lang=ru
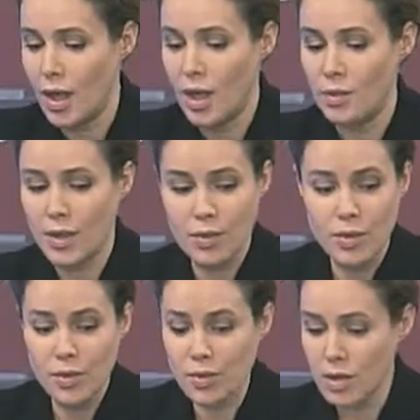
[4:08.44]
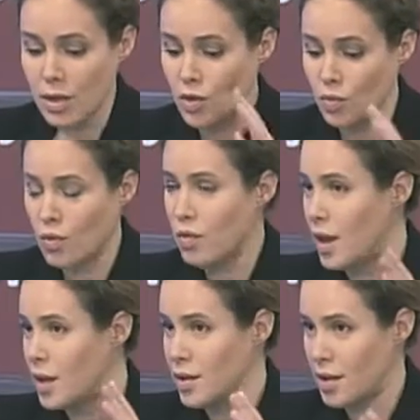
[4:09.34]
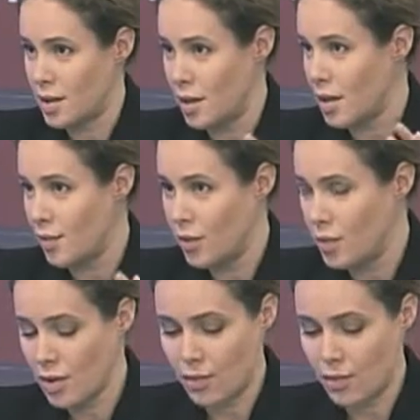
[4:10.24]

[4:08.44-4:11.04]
И поэтому я вот скажу буквально несколько пунктов,